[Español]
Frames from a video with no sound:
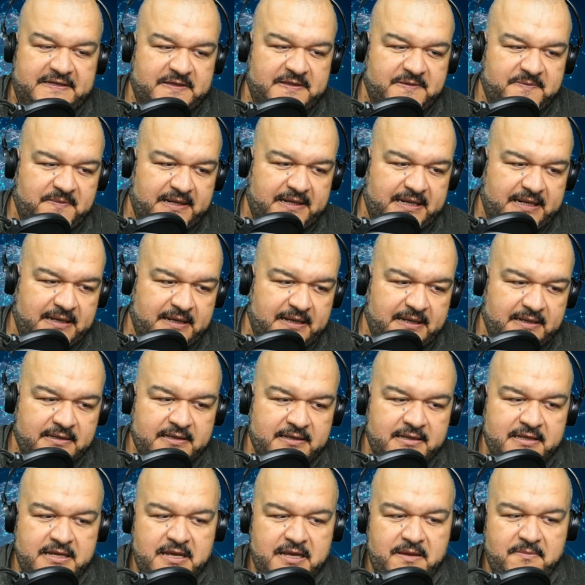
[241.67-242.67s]
para
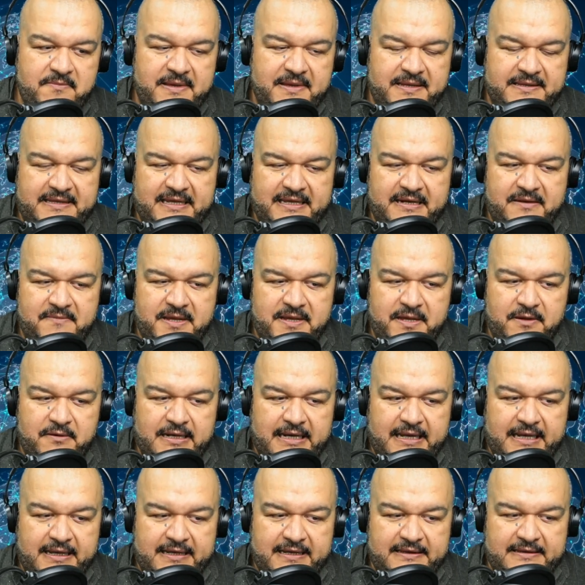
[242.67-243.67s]
meter miedo a
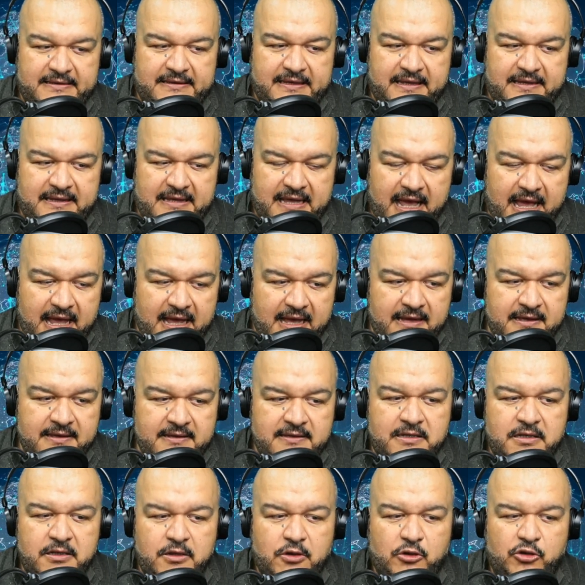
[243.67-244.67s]
la gente allá
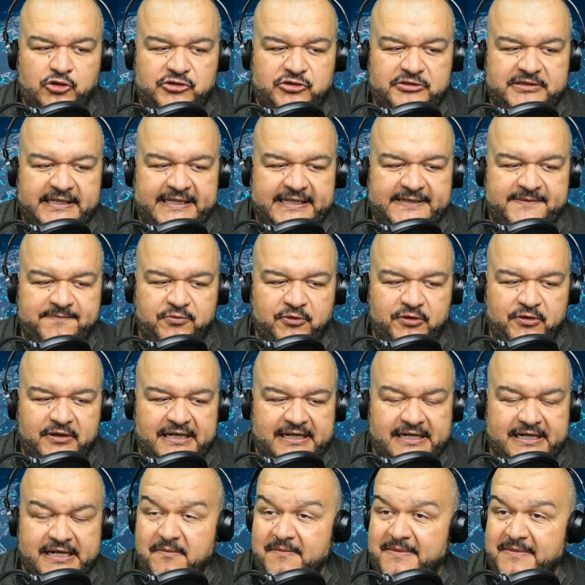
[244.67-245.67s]
o si es porque
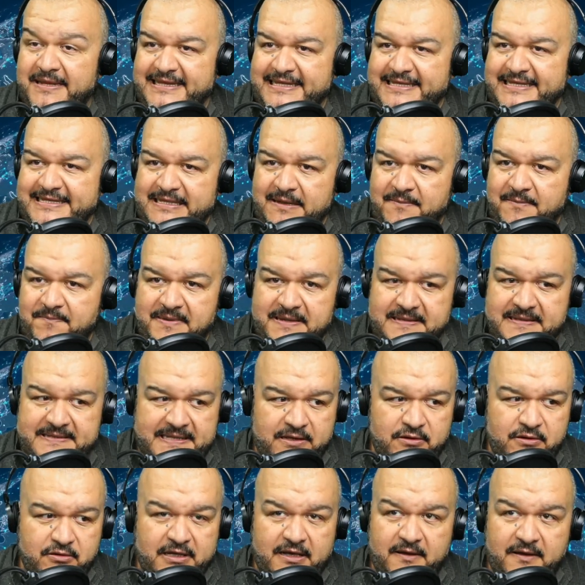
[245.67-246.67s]
realmente están
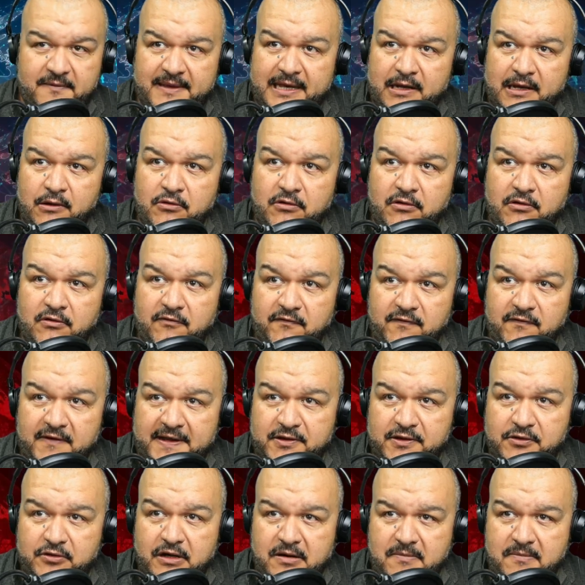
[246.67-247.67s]
pensando que venga un
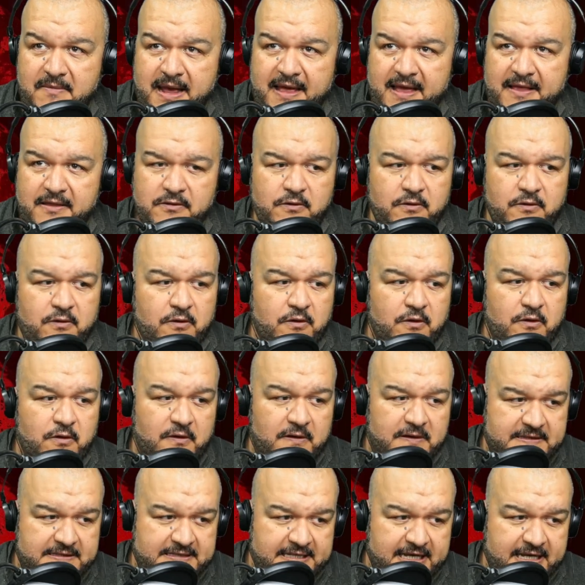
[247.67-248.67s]
conflicto armado o lo
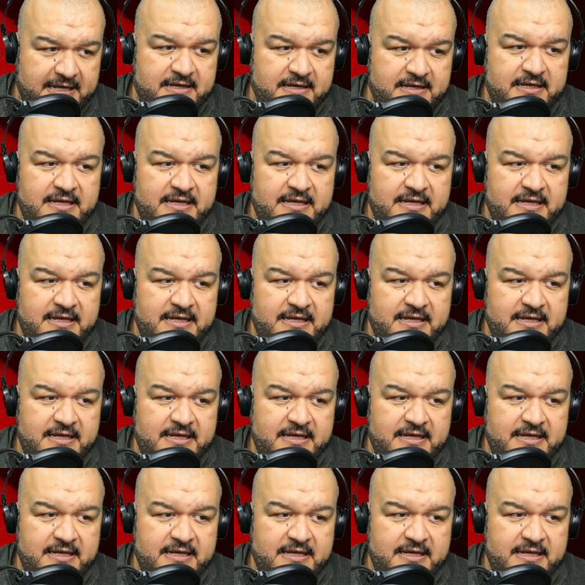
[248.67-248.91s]
que sea.